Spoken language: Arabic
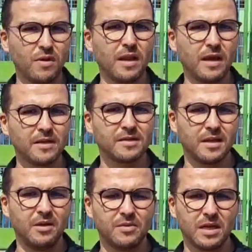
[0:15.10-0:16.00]
على الله
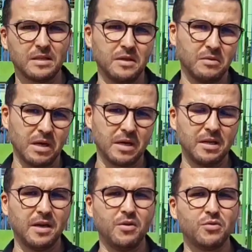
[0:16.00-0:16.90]
يتصلح ويتعدل
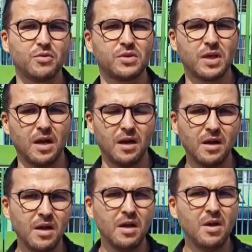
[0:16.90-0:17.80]
ولكن الى حدود الساعه
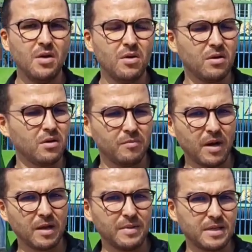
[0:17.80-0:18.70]
آه،
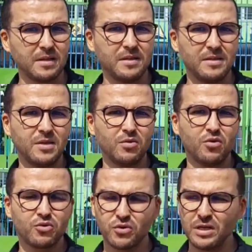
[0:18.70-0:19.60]
باقي ما تعدلش
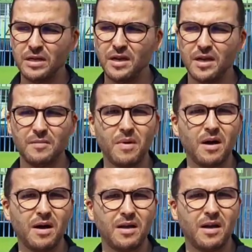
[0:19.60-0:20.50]
وخصوصا حنا على ما
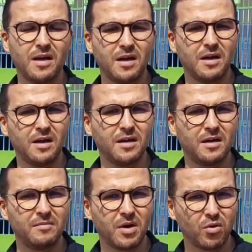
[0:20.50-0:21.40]
على على
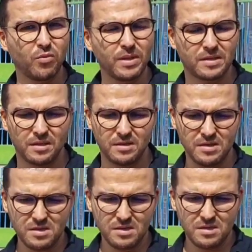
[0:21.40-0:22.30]
على مقربه
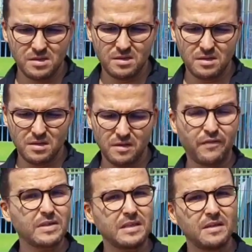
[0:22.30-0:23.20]

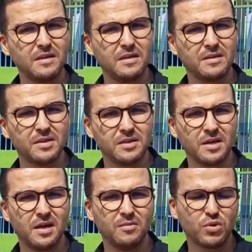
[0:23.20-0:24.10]
فصل
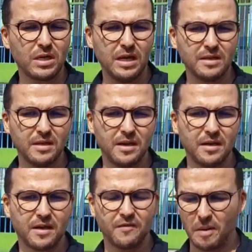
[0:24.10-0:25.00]
الشتاء المشكله عندنا
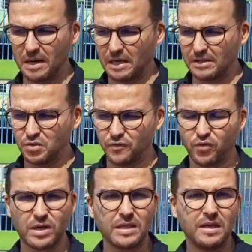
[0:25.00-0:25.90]
هنا كيف
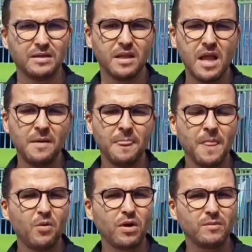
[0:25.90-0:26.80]
كتشوفوا كتلاحظ
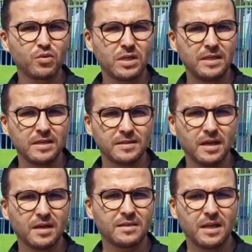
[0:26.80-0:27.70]
هو هذا المشكل ديال
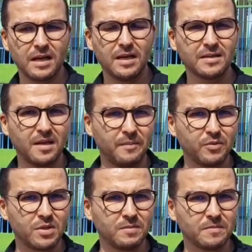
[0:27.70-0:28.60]
الطريق الطريق اللي
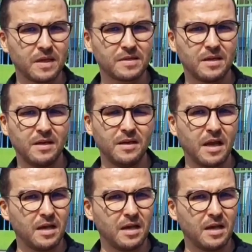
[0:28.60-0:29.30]
كتعبي وتجيب المدرسه يعني